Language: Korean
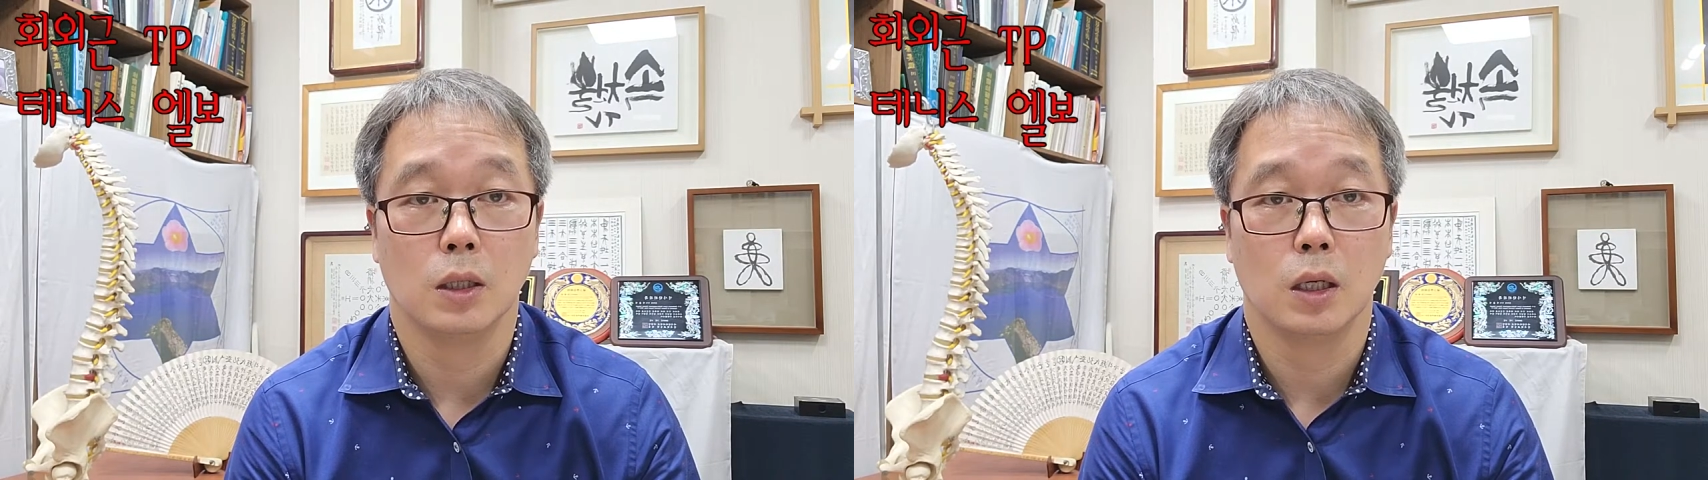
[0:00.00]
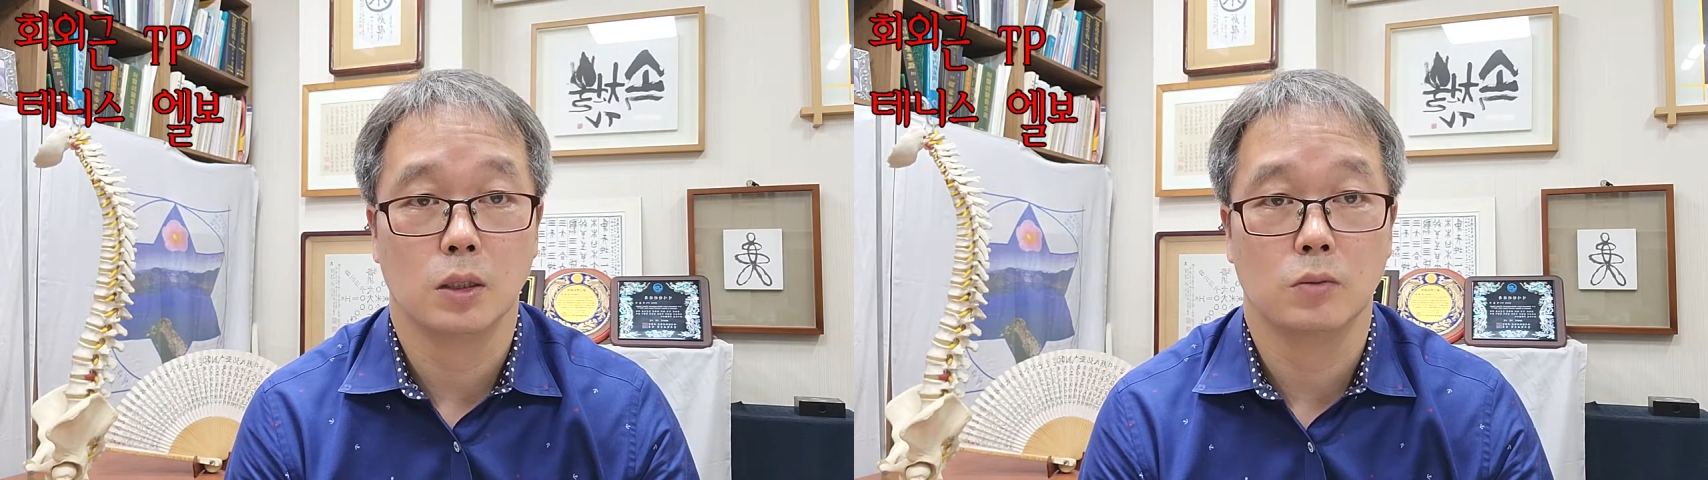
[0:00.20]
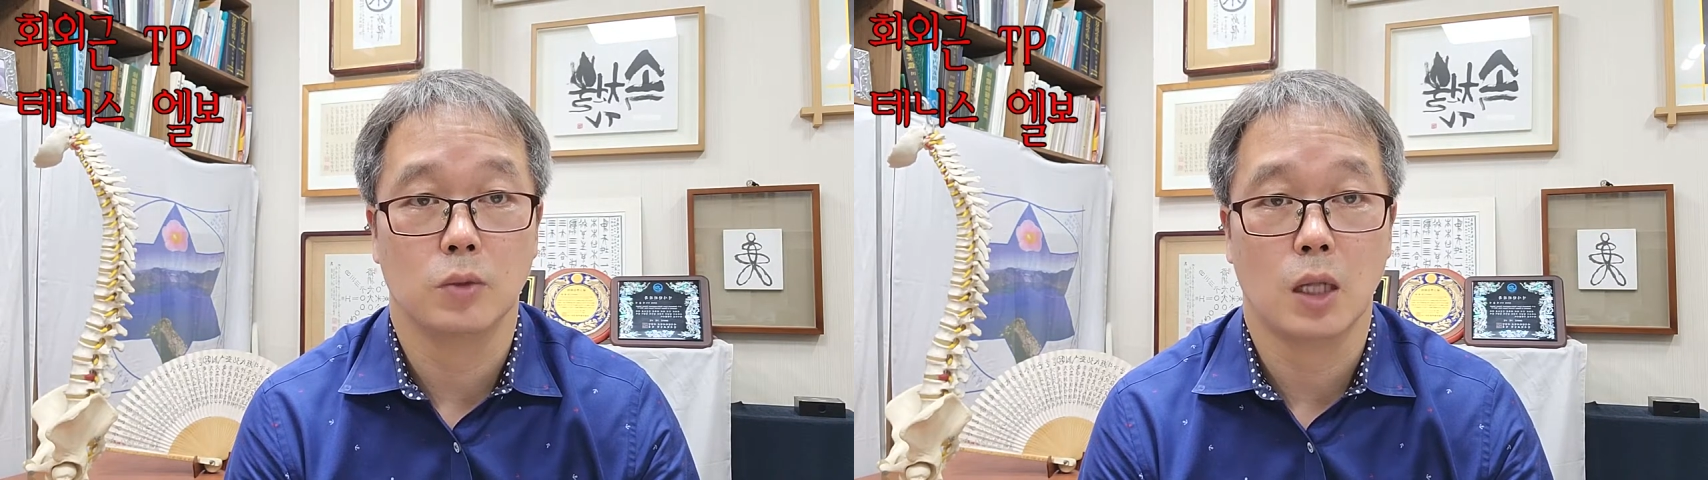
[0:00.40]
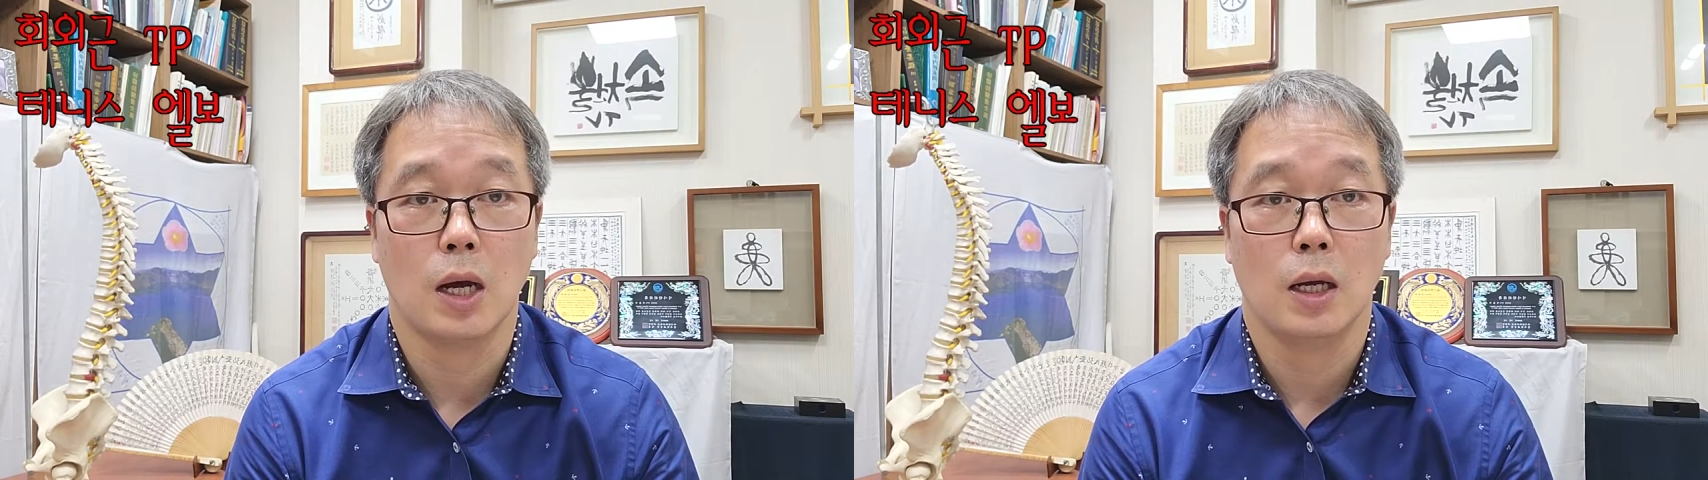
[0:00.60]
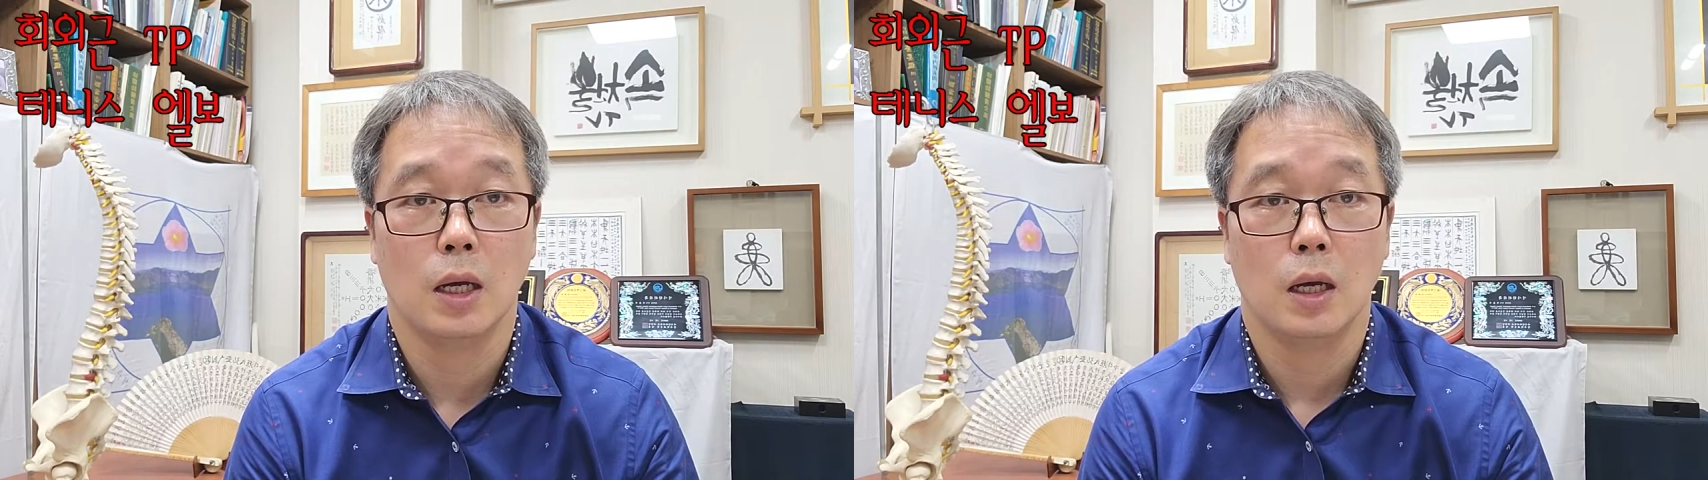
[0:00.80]
되겠습니다.
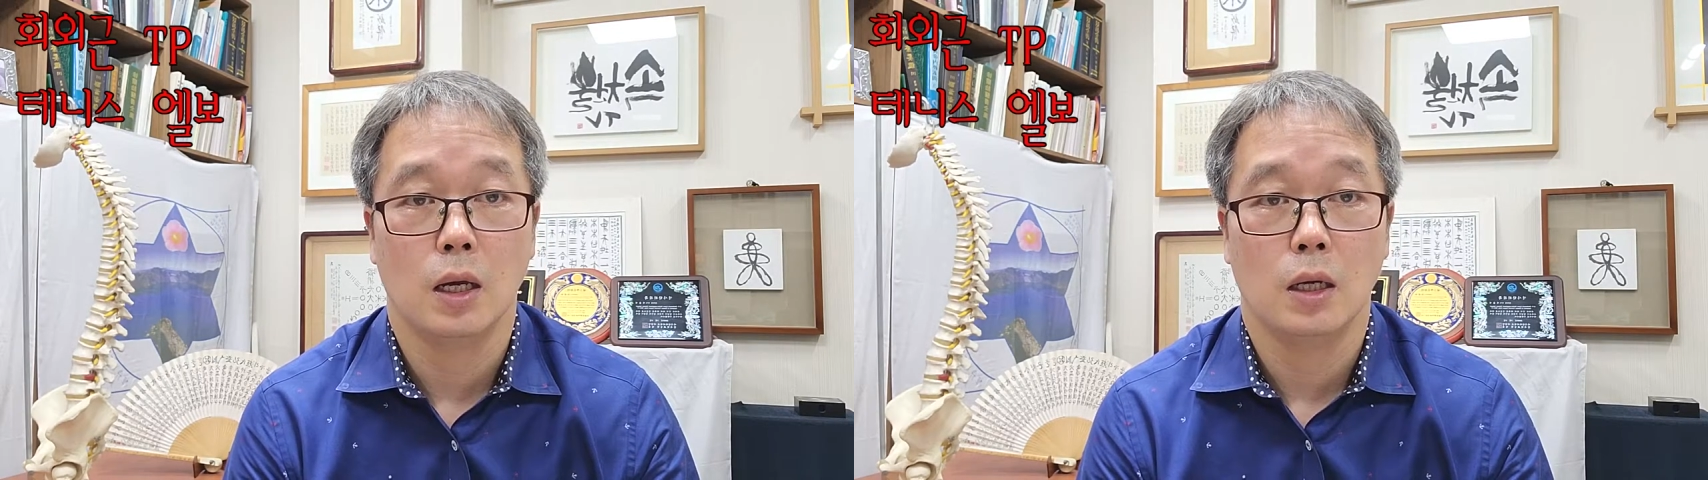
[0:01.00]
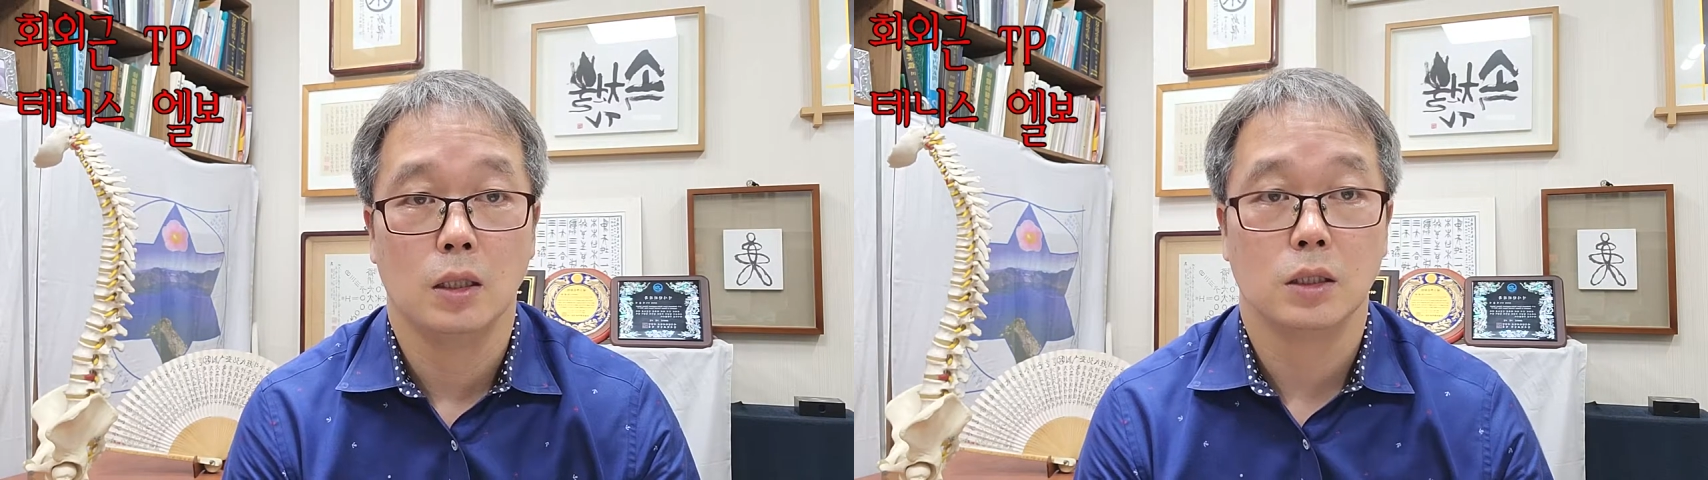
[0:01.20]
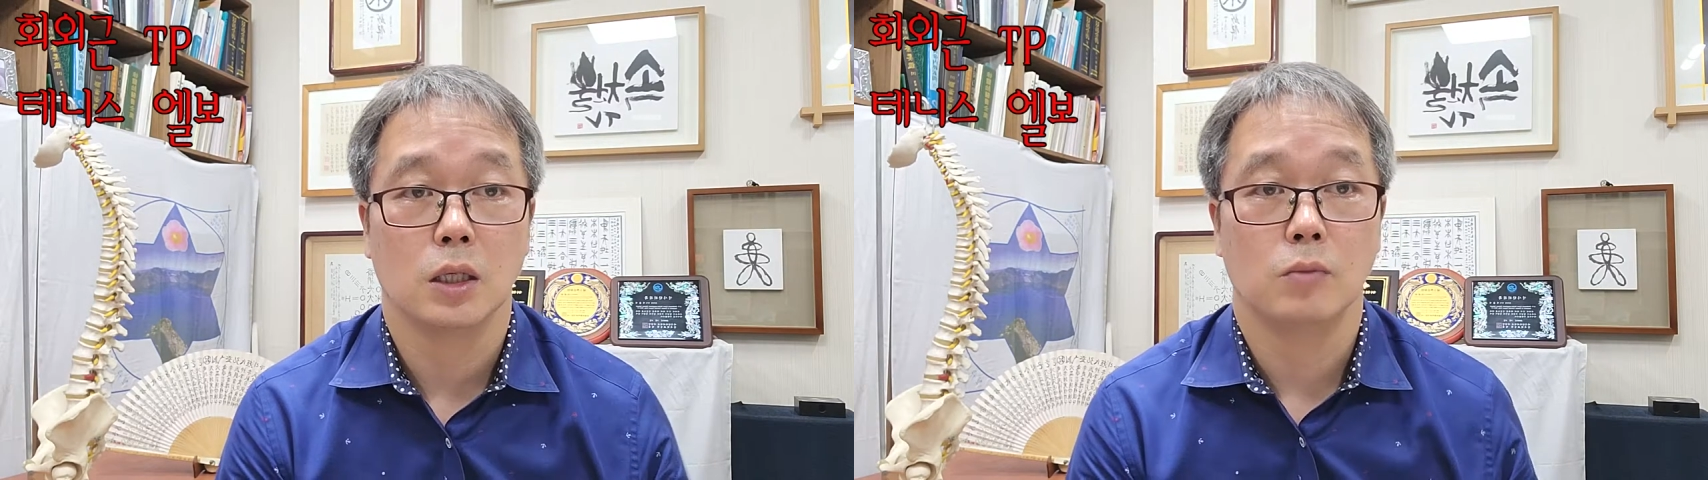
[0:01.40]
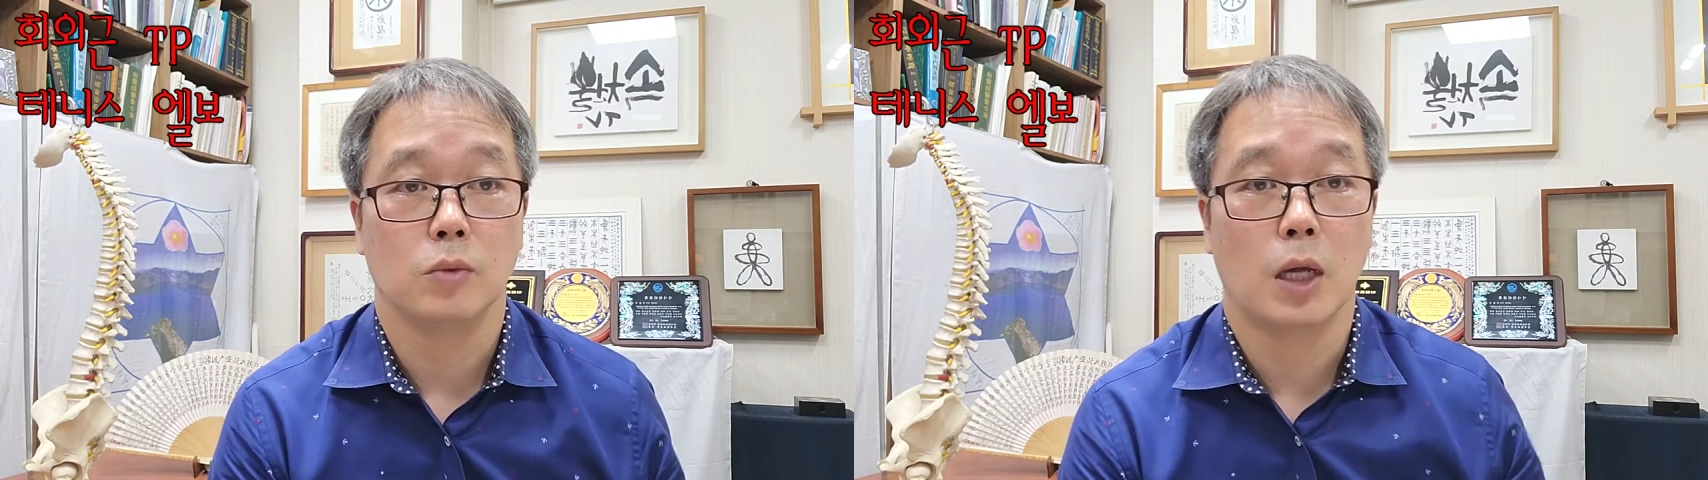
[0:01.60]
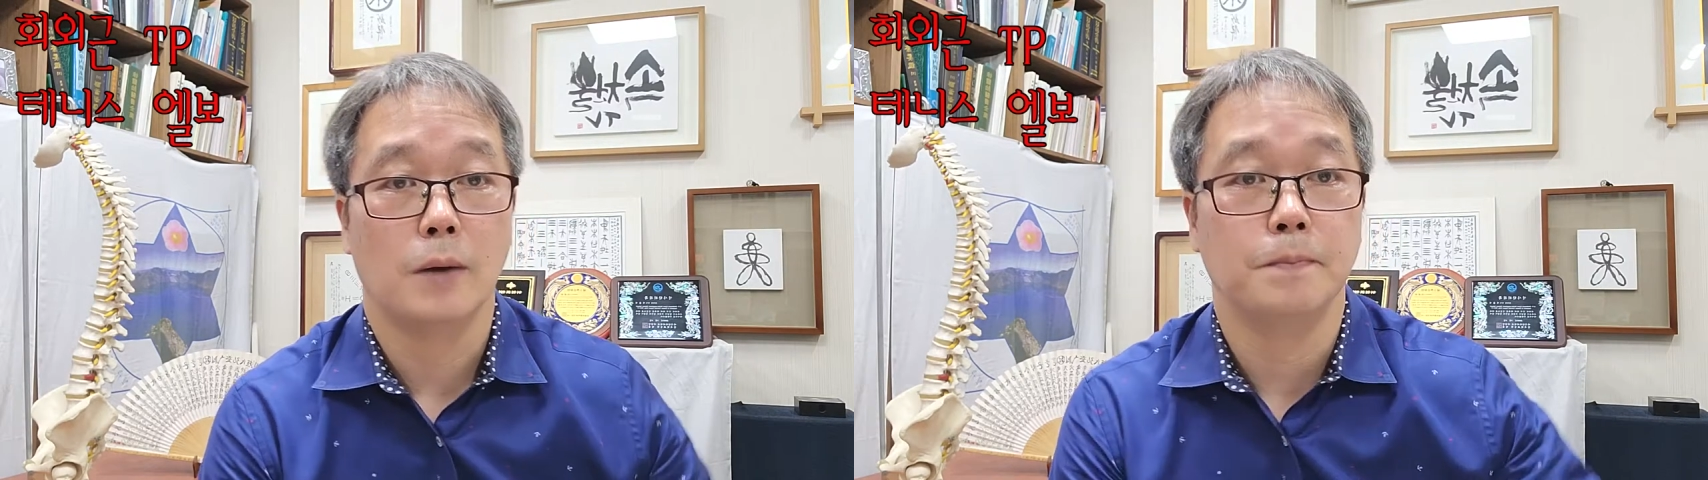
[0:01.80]
이상입니다.